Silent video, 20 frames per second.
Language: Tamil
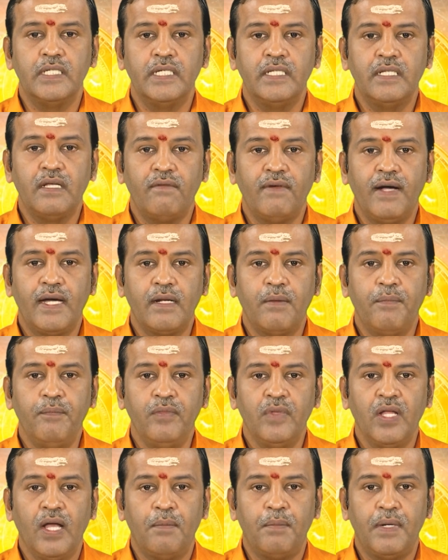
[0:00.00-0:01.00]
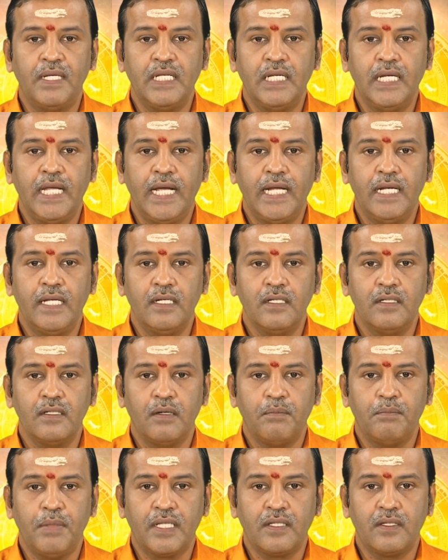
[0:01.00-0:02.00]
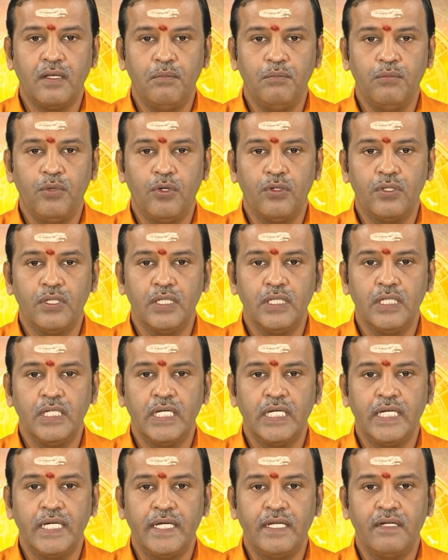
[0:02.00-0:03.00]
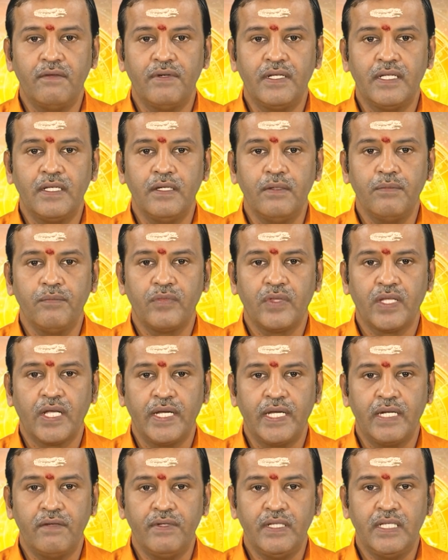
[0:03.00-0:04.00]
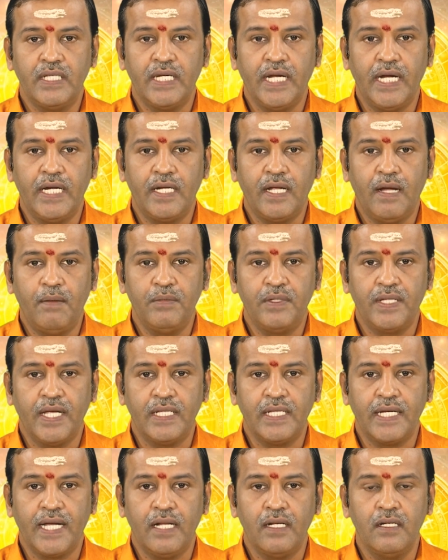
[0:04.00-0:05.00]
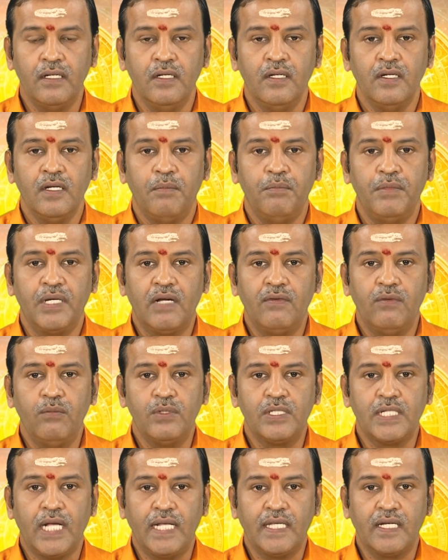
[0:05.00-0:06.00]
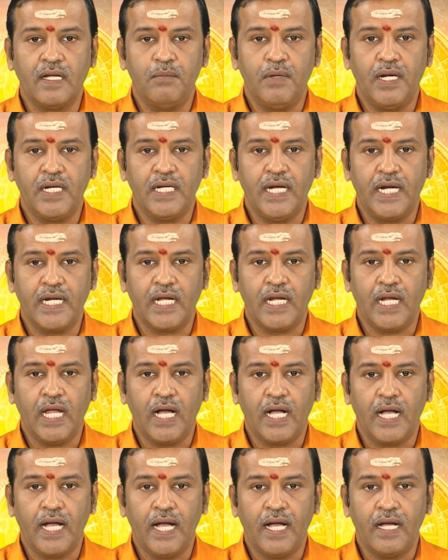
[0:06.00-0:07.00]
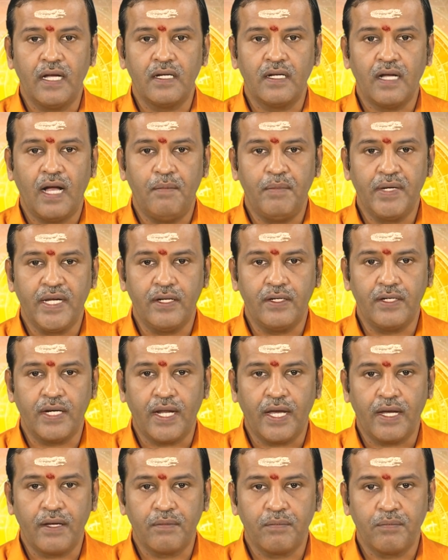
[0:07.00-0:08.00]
இந்த வாரம் பதினேழு பத்தொம்போது இருபது இருபத்தி ரெண்டாம் தேதிகள் மிகவும் சாதகமான நாட்களாக அமைகின்றன